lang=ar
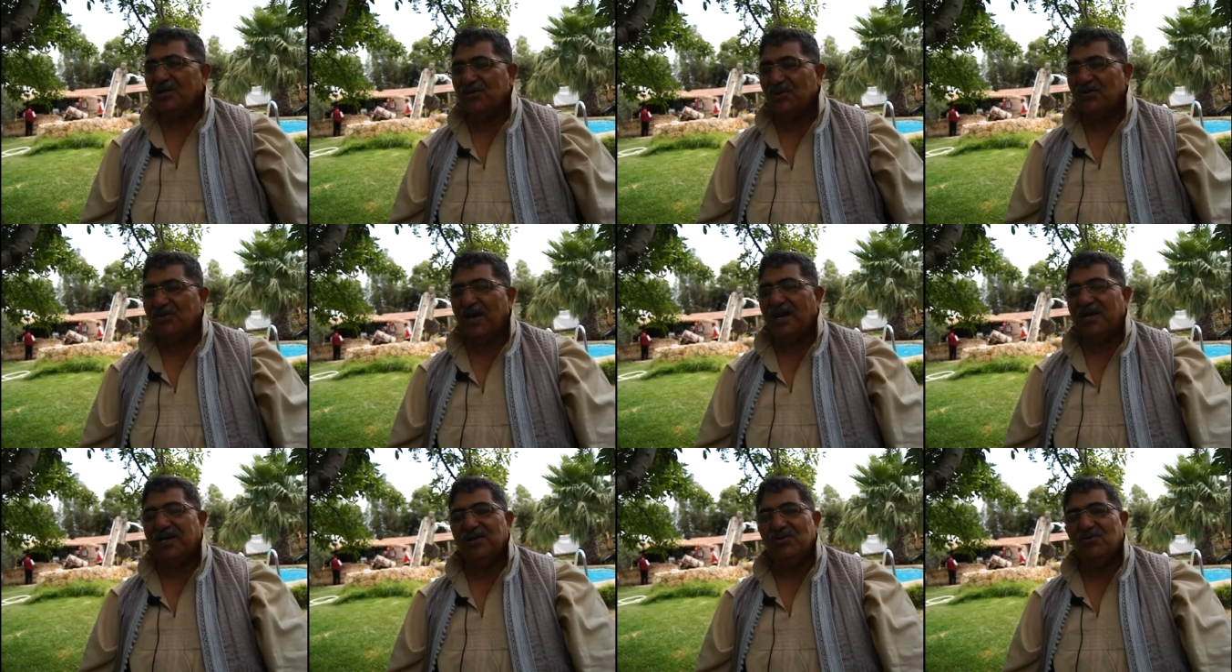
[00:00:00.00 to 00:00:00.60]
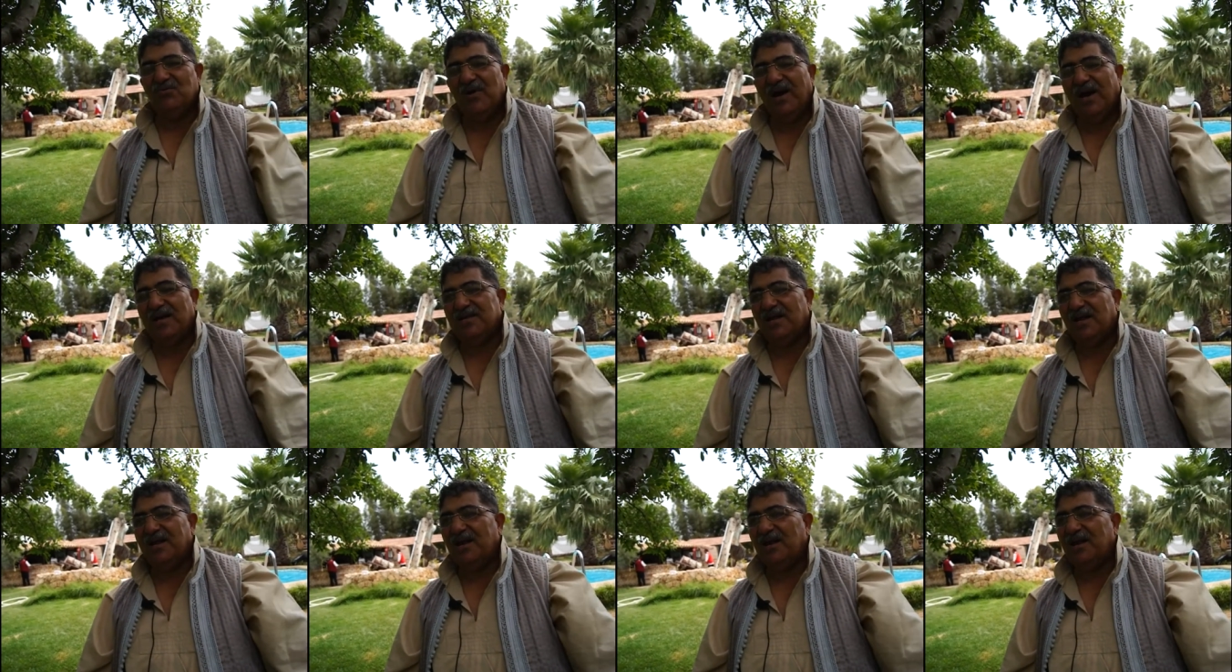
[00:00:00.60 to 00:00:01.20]
لو نحكيه
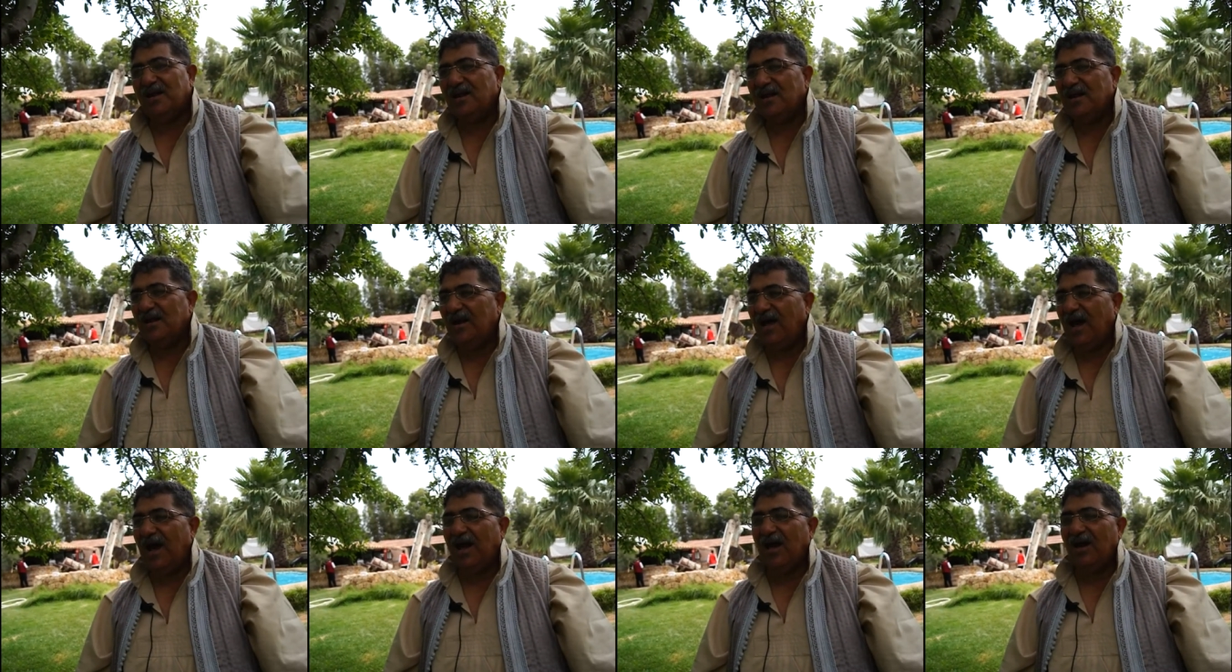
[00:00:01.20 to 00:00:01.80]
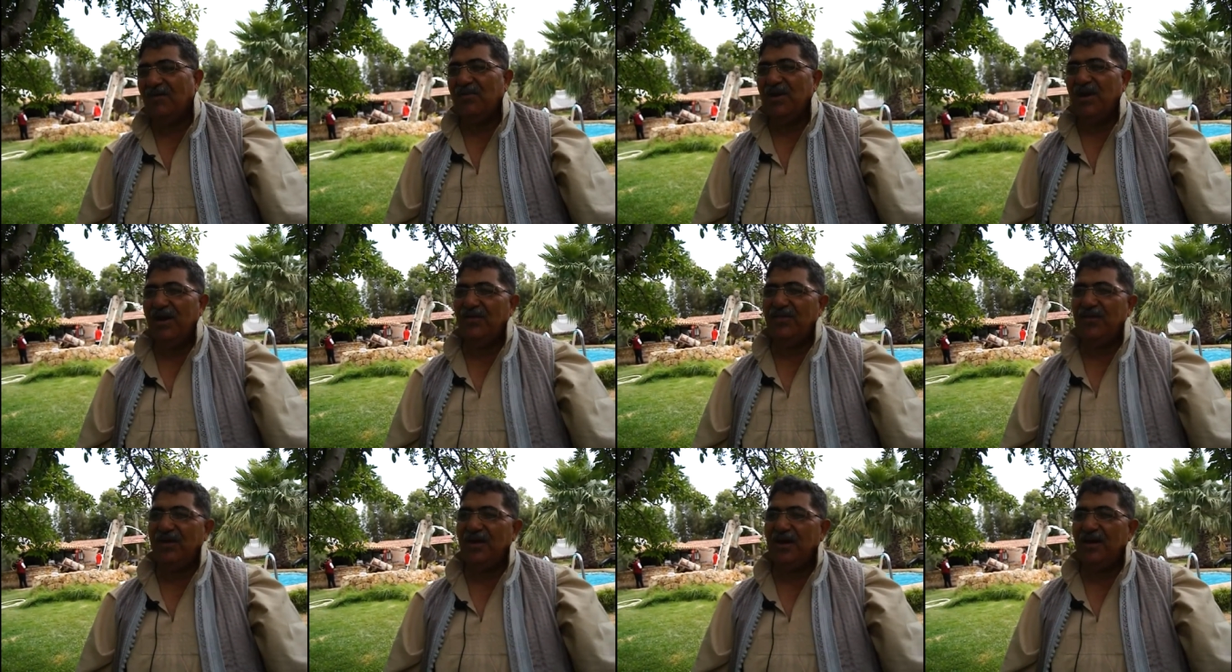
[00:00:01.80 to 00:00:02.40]
بعد على الحقبة
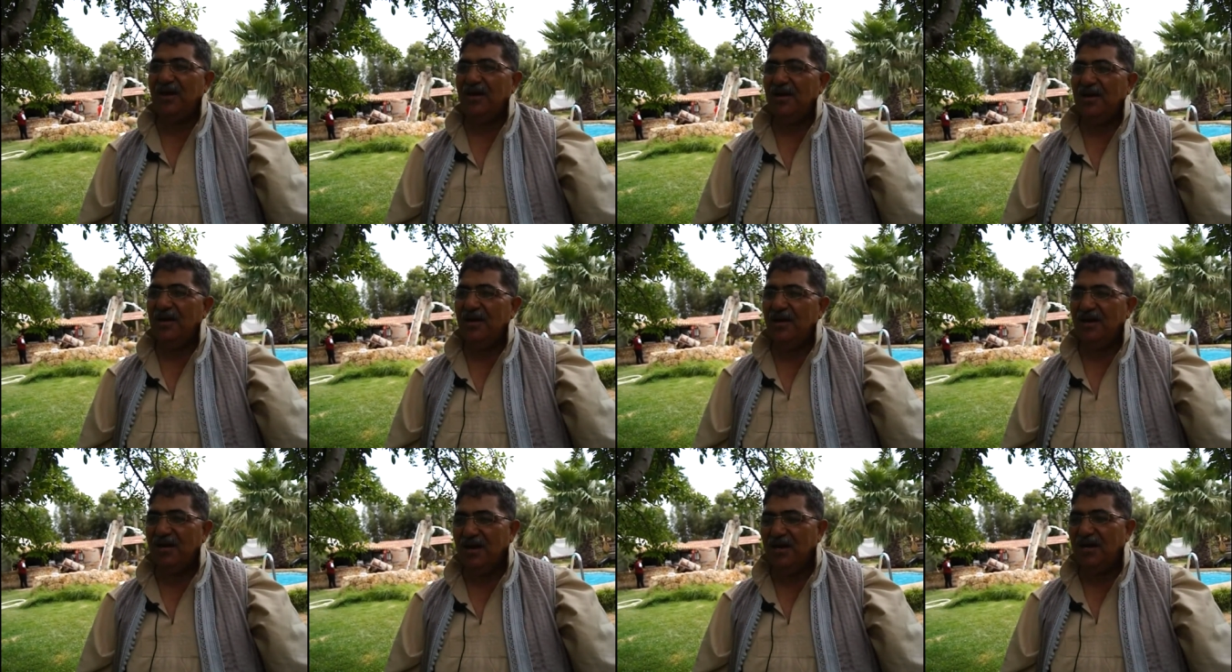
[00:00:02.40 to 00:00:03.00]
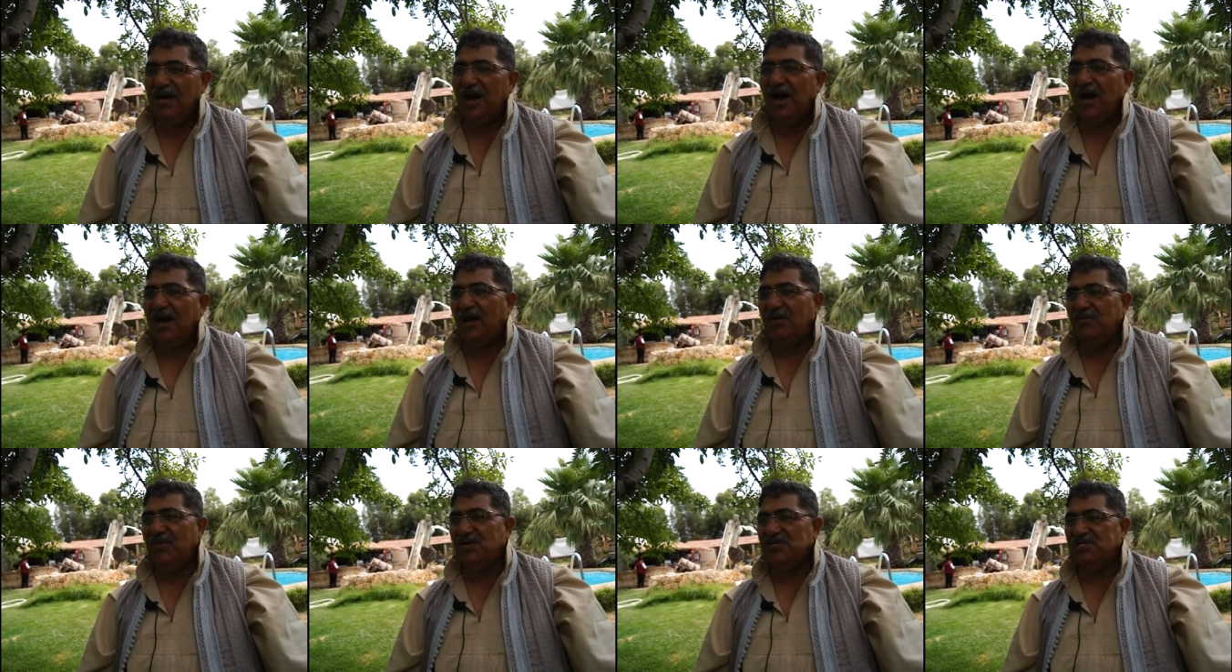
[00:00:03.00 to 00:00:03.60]
هذه لأن
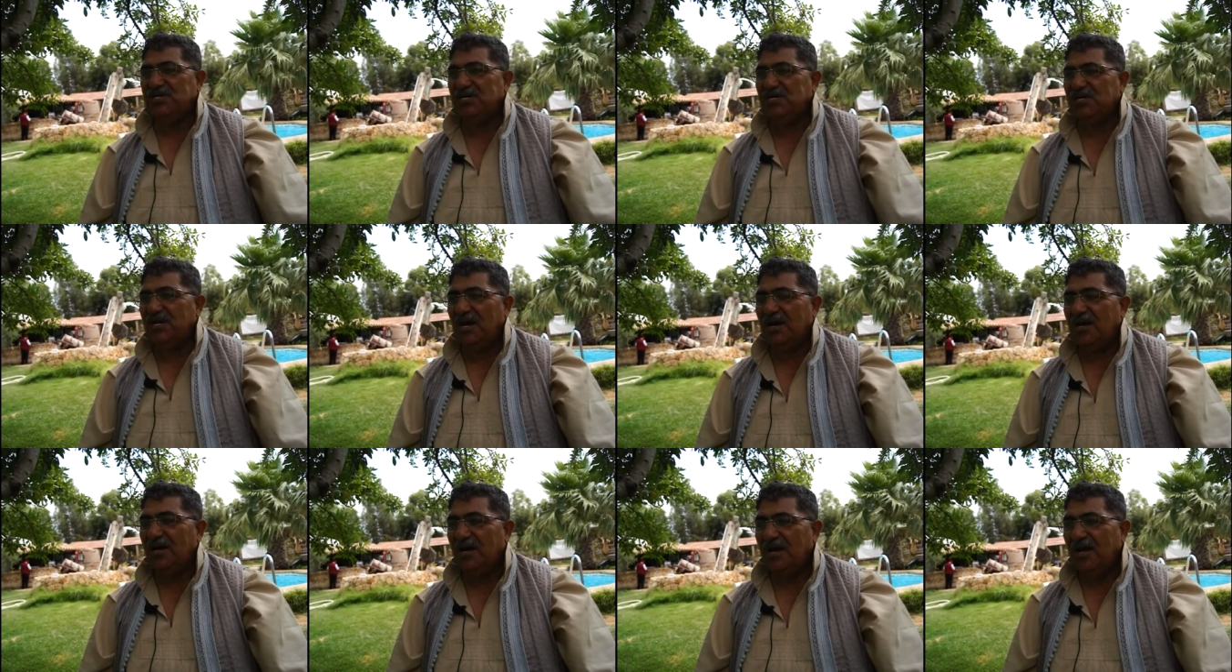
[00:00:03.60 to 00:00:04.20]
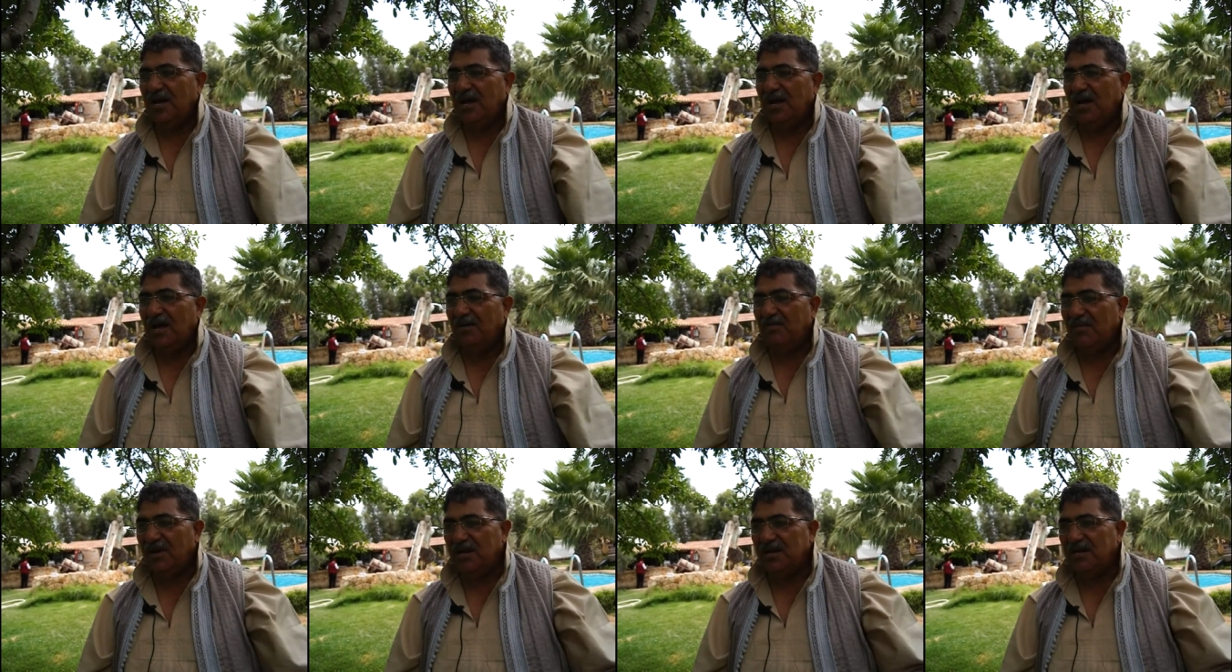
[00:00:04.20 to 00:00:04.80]
حقبة جديدة
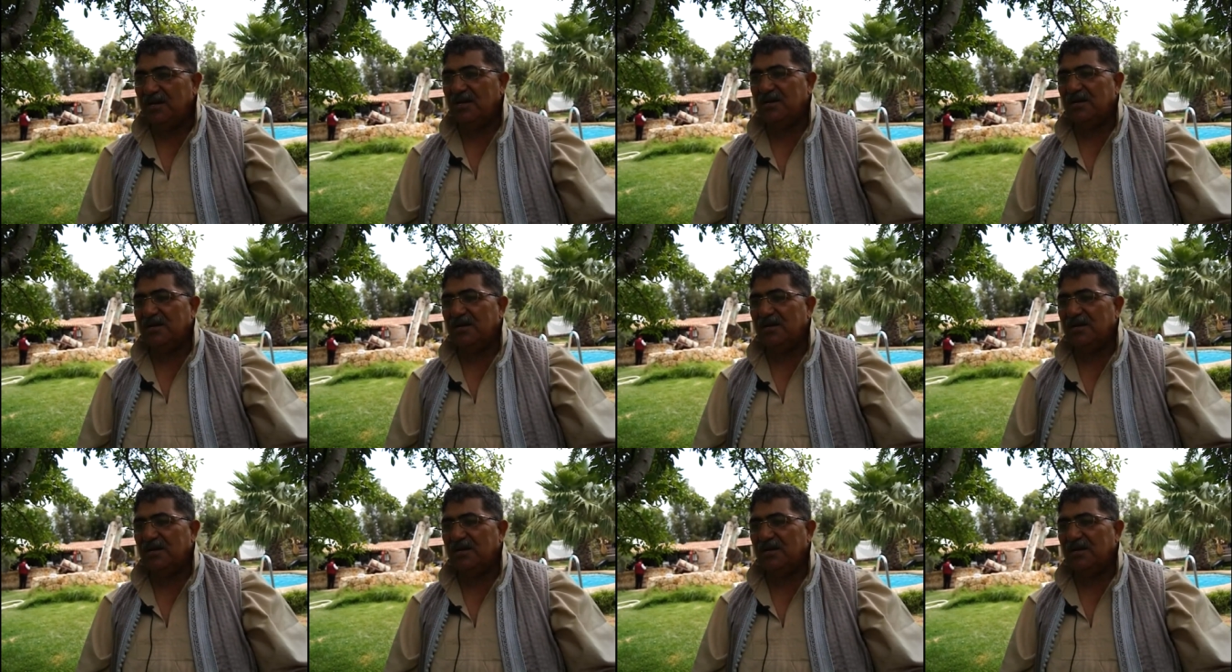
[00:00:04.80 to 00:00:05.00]
أما